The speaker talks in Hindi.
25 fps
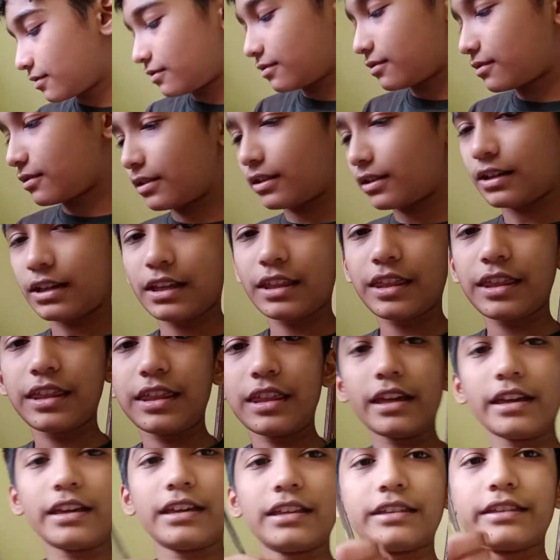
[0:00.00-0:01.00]
तो
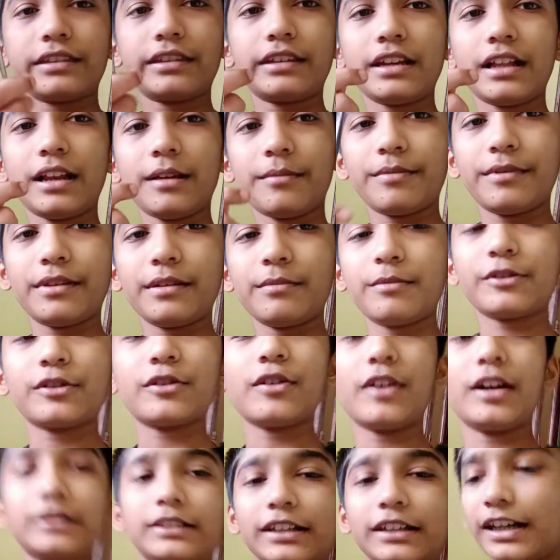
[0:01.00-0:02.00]
इससे इसकी हेल्प से मेरे को
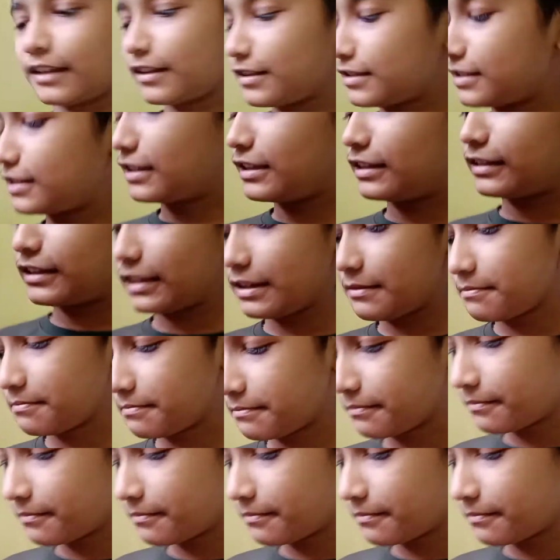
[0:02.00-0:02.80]
आता कैसे छीलते हैं